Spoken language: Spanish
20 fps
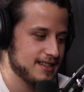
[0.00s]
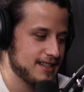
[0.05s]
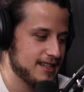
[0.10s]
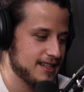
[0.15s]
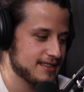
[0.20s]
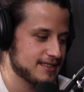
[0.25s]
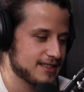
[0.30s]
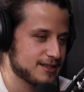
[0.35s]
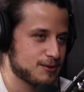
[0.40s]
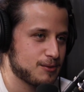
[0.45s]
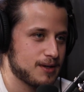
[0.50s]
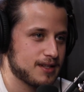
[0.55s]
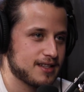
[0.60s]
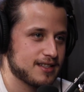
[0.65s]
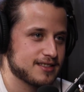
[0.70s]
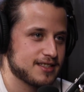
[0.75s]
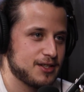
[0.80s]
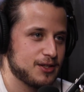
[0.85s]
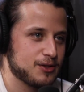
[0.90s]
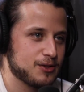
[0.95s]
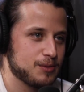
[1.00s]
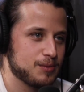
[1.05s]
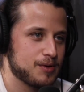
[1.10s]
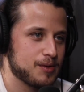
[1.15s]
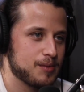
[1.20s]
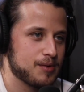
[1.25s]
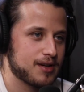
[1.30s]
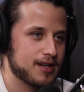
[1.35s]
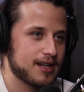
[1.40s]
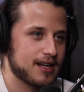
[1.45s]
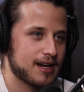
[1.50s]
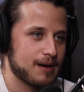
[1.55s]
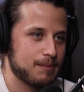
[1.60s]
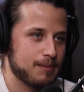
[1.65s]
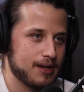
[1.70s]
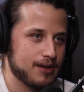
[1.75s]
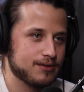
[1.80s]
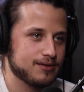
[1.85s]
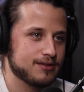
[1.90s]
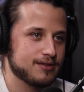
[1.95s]
en esas cuentas de YouTube como que de
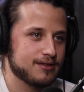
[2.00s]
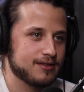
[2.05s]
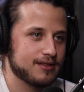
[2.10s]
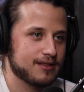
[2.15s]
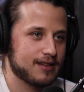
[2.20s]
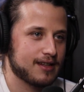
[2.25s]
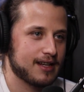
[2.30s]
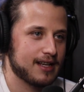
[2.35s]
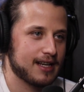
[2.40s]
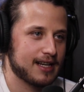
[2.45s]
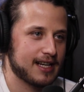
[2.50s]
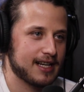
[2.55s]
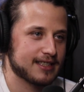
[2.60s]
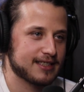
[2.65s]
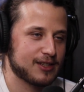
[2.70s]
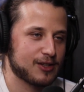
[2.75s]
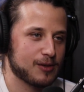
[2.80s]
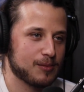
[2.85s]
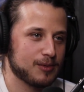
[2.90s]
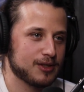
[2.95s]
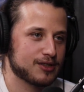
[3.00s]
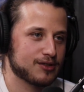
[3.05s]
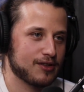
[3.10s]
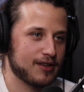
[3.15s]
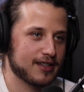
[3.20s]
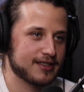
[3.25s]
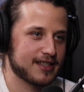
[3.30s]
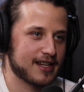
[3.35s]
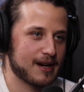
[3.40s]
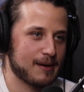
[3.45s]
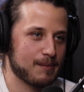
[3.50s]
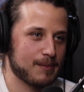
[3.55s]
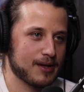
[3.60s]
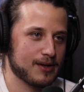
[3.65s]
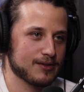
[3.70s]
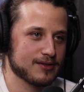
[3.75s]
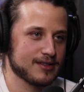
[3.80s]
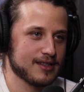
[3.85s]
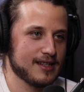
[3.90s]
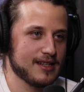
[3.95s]
raperos, que, que hacen como historias de
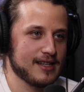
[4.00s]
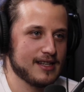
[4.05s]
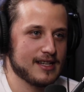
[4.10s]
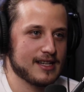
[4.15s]
raperos.